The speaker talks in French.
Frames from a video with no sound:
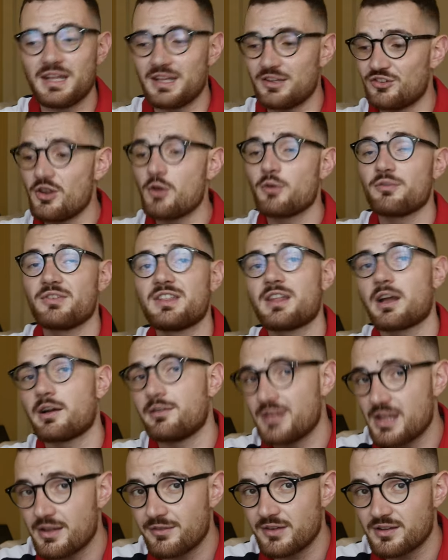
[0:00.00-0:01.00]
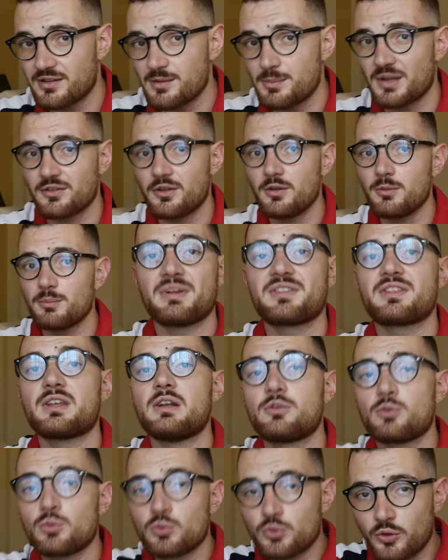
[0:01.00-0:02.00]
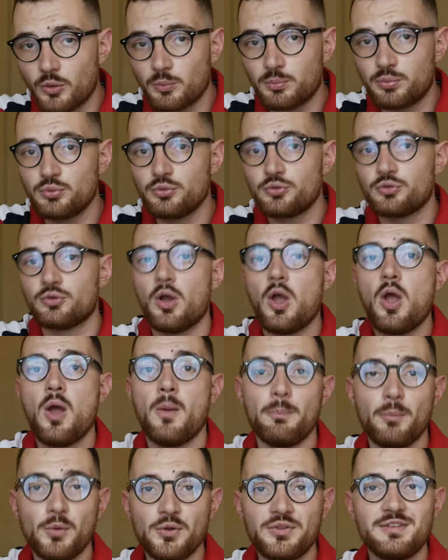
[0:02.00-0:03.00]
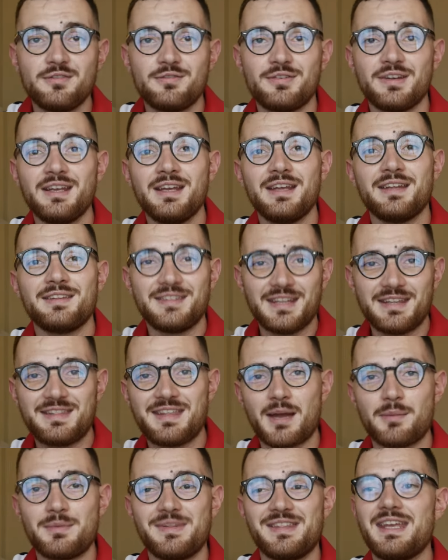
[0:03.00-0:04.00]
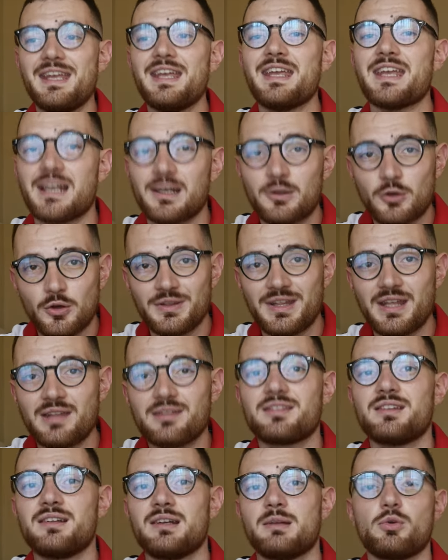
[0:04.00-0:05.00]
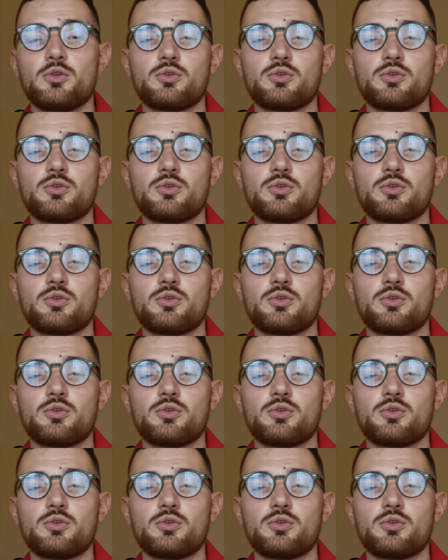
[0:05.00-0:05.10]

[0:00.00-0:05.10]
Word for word: et j'ai envie de travailler avec ces personnes parce qu'elles sont d'autant plus motivées, déterminées et elles connaissent les